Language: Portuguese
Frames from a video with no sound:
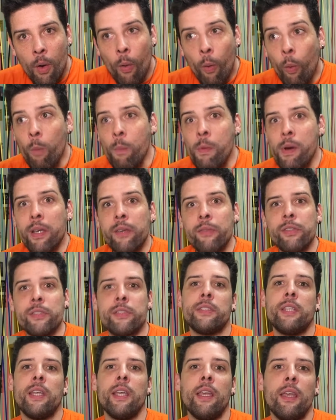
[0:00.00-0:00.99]
Uma que
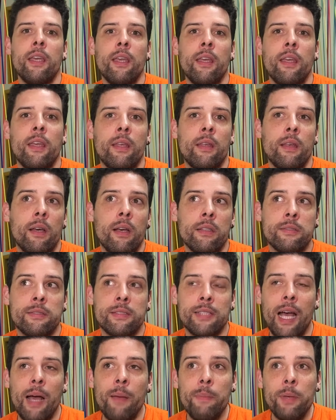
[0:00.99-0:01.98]
você
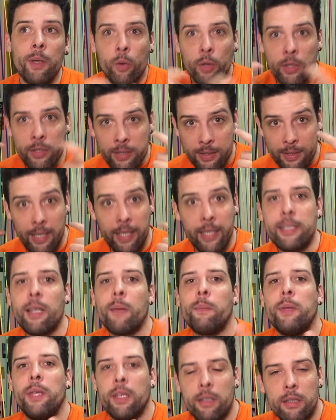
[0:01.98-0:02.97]
sabe coisas que você nem
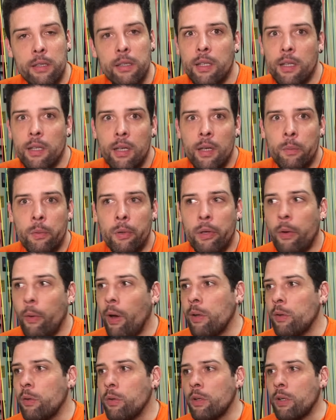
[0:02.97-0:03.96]
sabia. Porque o
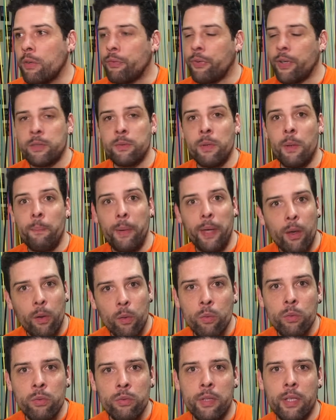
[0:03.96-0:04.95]
aluno faz uma
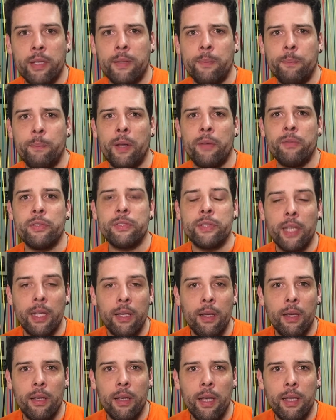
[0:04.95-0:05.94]
pergunta que para
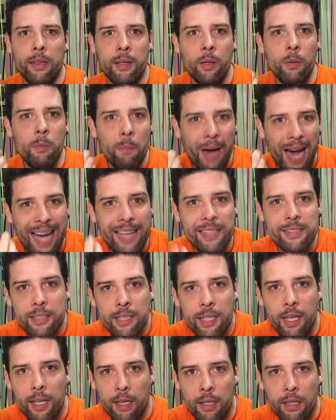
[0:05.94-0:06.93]
você é tão
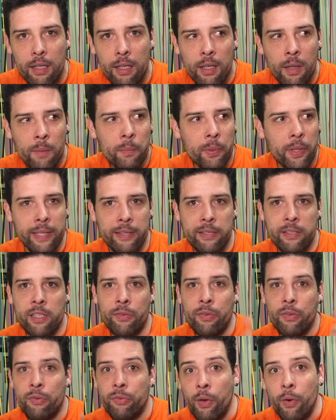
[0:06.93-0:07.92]
básica, porque você já
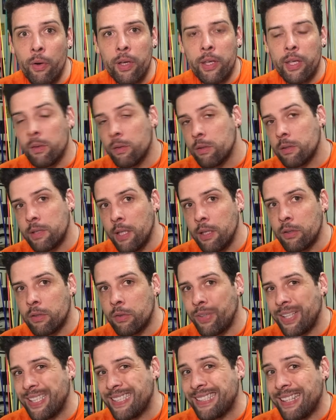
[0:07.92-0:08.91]
viveu aquilo tanto,
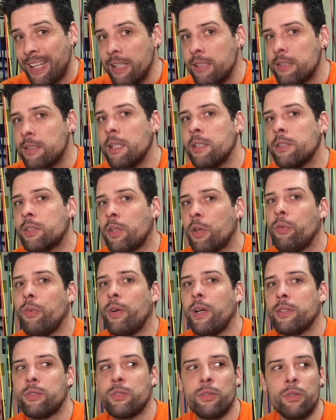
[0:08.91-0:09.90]
faz 15 anos que eu
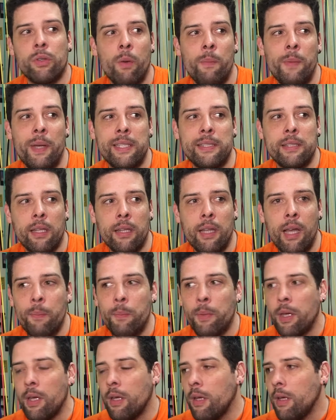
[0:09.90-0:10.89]
faço comédia stand-up.
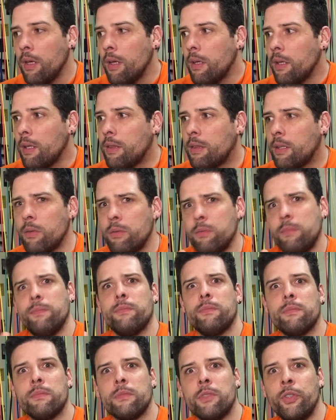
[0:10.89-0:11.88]
Então,
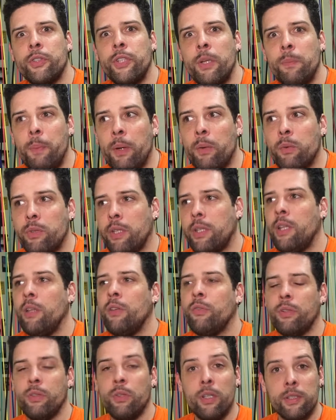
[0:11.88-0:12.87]
quando ele pergunta aquilo,
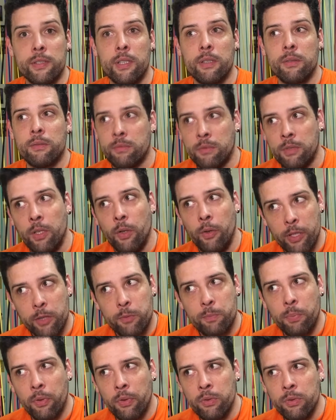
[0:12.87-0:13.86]
eu falo, nossa, e eu
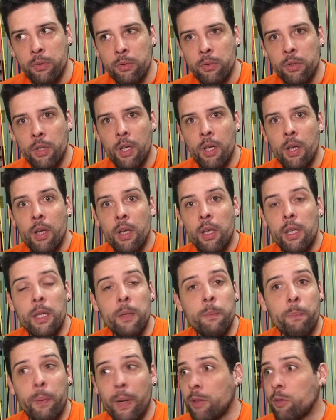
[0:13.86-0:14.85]
respondo. E
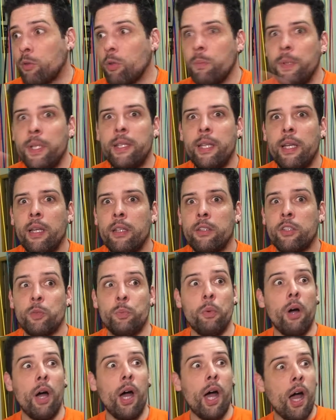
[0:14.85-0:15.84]
para a turma inteira é tipo,
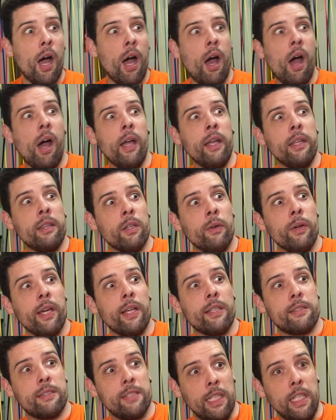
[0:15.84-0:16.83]
ah, então é
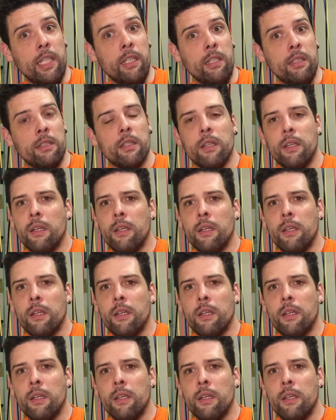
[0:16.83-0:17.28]
assim?